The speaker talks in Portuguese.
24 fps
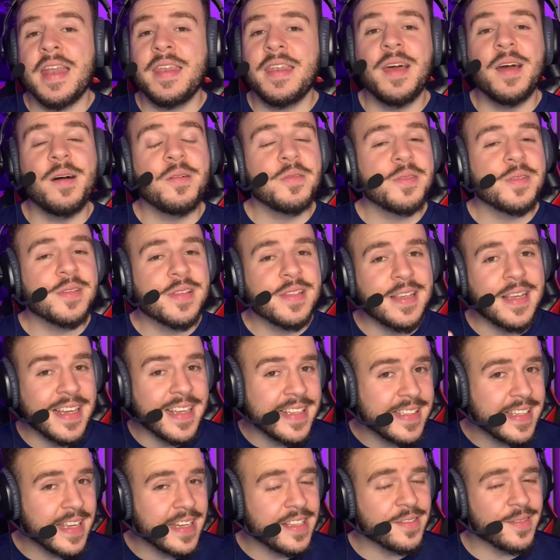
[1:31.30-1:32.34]
Não
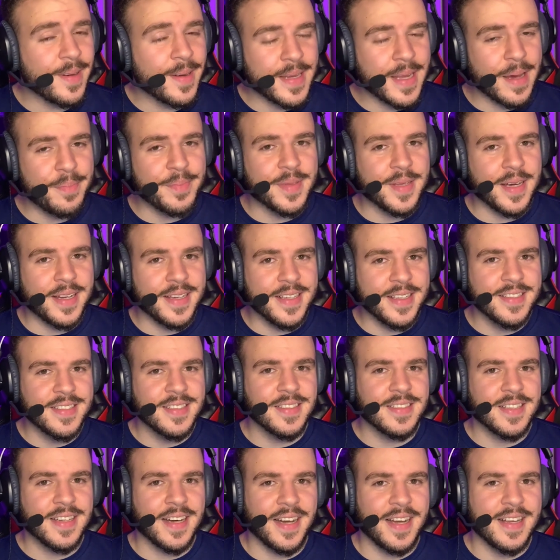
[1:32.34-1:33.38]
sei se eles vão adaptar
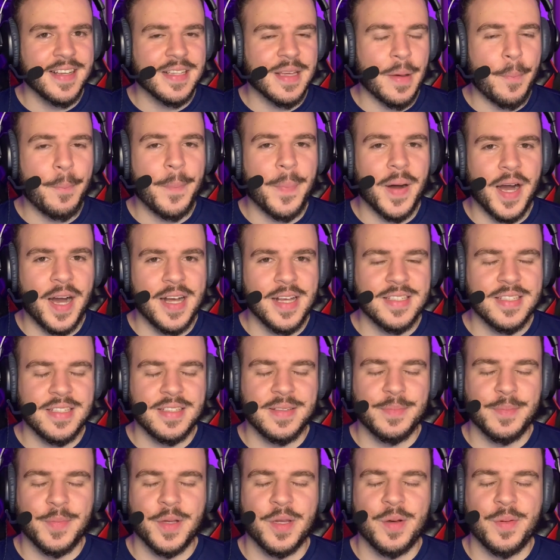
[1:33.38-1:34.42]
isso, tá? Essa parte,
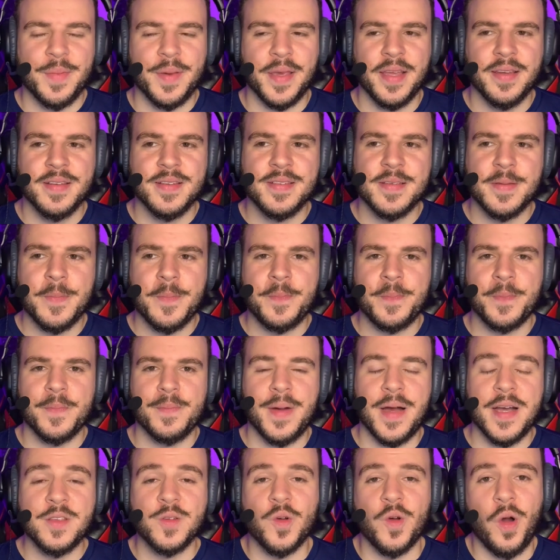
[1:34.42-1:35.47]
pelo menos.
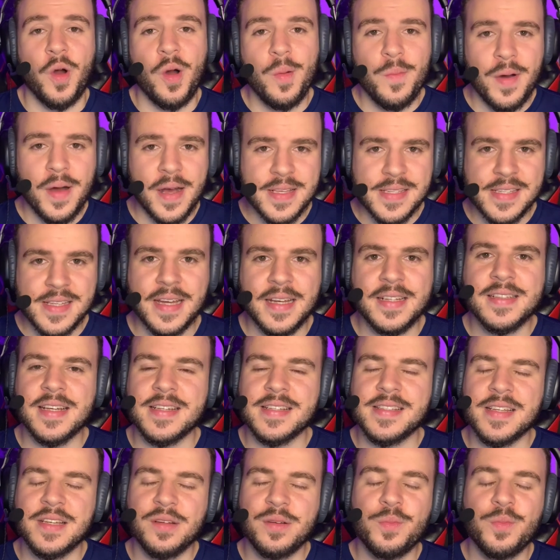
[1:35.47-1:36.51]
Mas como a série está
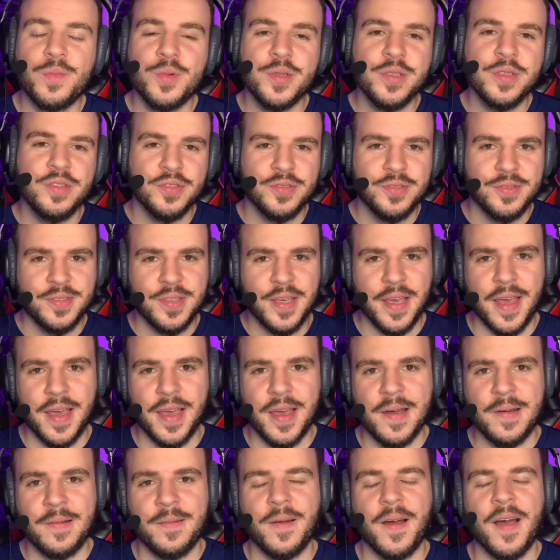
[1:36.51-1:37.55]
sendo muito
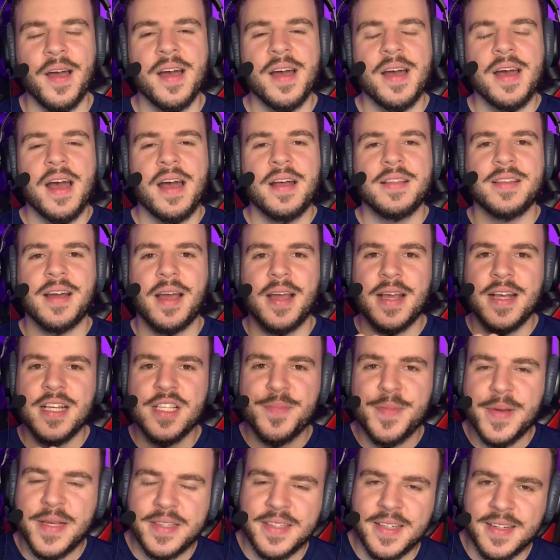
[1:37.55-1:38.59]
fiel, tá e
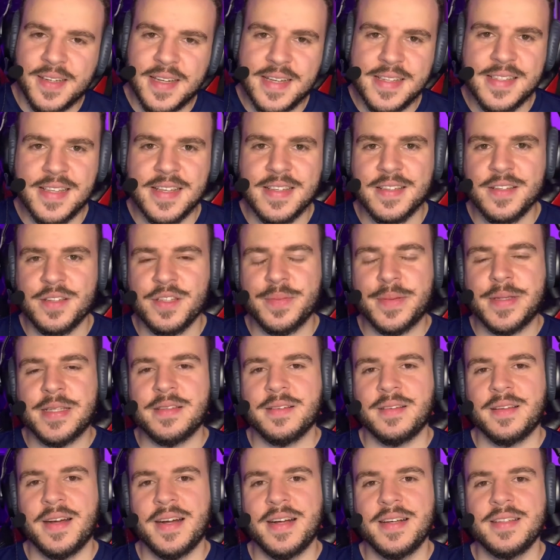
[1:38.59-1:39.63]
respeitando a essência dos
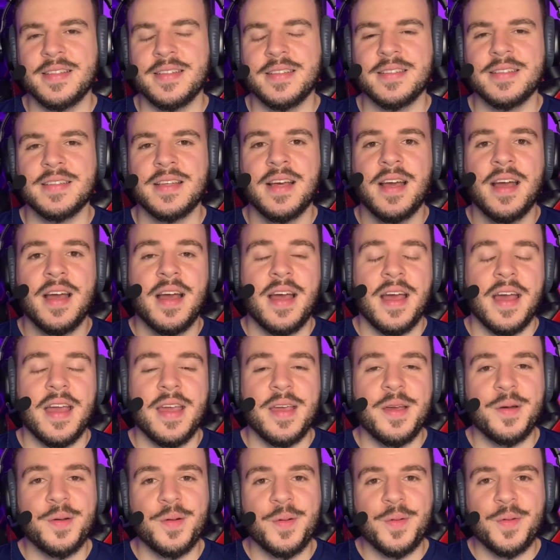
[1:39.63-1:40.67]
personagens,
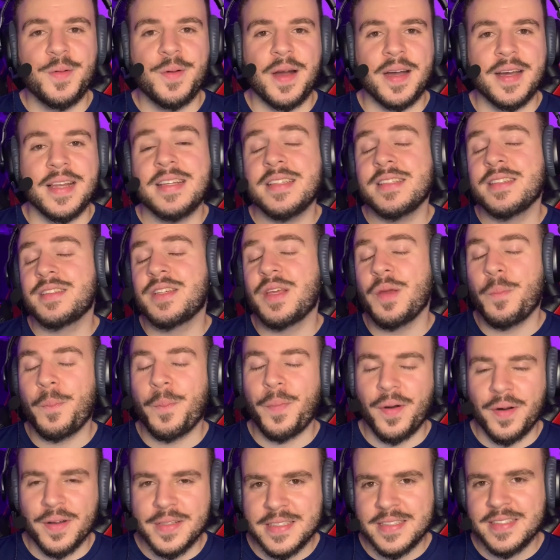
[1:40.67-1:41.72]
eu acredito que
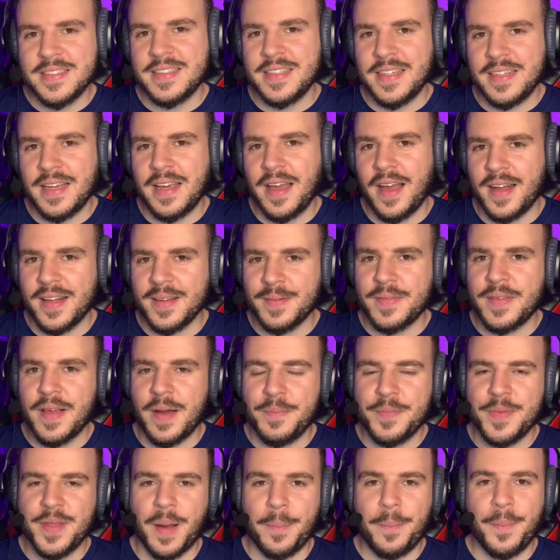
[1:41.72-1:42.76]
pode sim
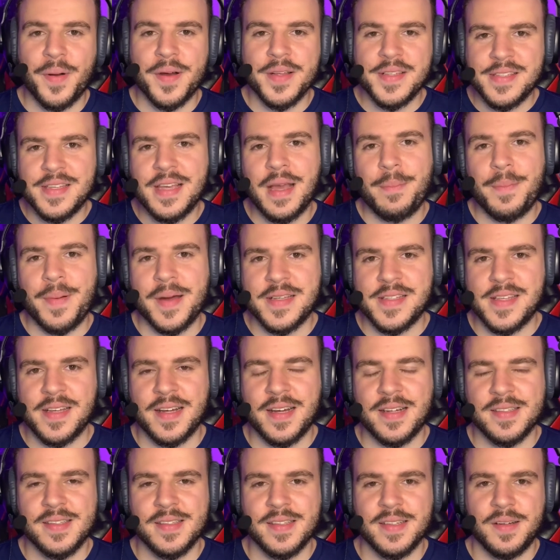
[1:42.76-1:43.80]
adaptar, pode sim aparecer a
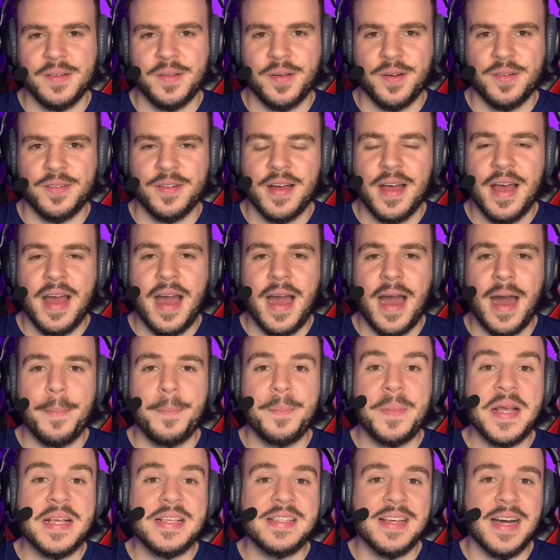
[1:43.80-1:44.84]
Cassandra Nova,
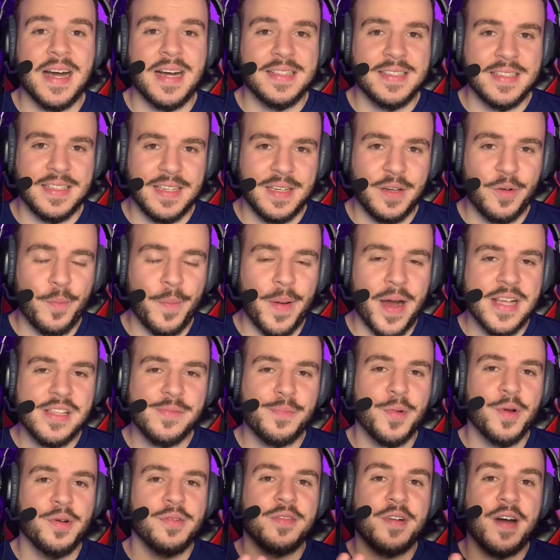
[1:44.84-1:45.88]
apesar de que o mais
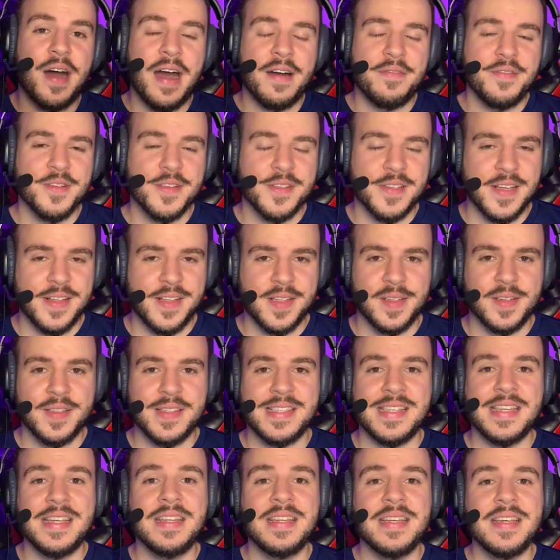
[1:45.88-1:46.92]
provável seja que
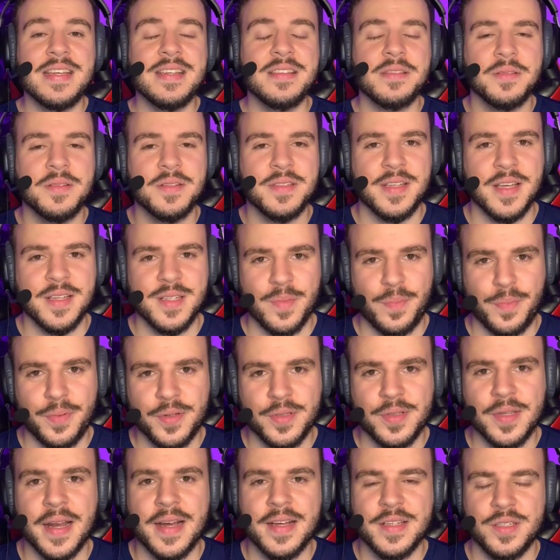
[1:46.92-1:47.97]
Sinistro esteja
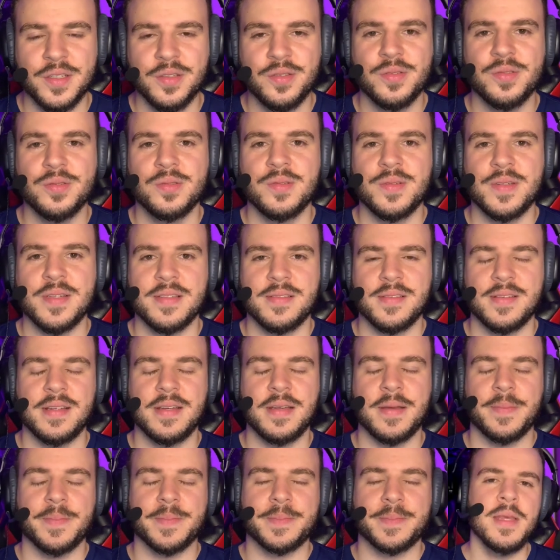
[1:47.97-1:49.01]
por trás de tudo isso
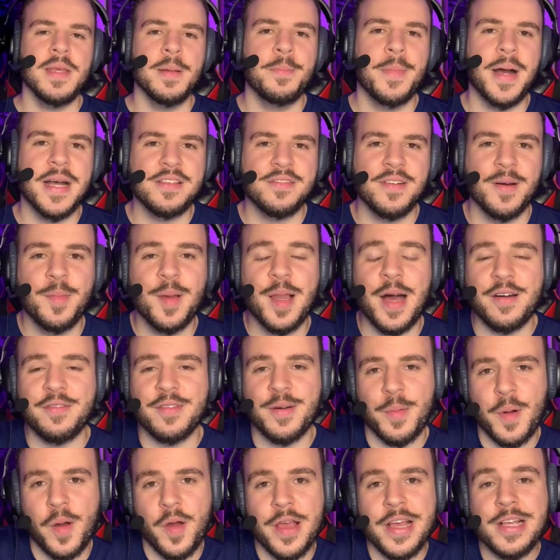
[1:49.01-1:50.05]
aí. Mas vamos lá,
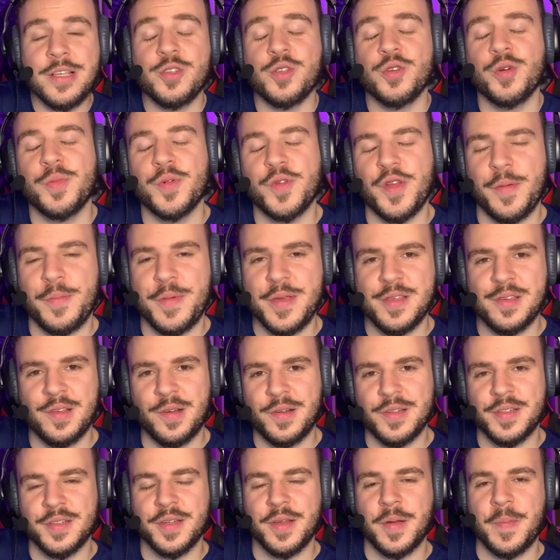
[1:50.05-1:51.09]
vamos ao resumo do
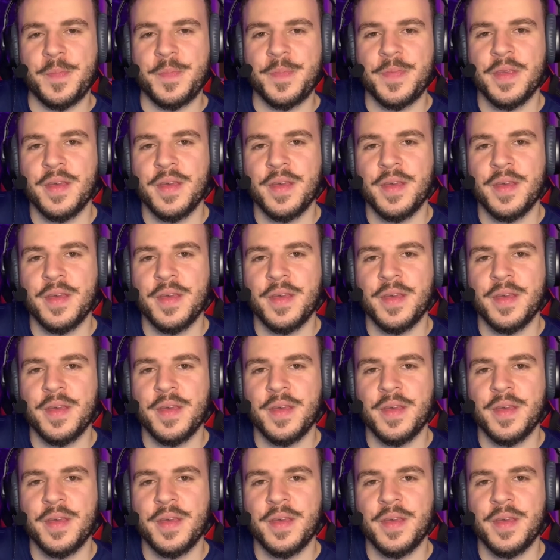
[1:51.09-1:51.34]
episódio, né?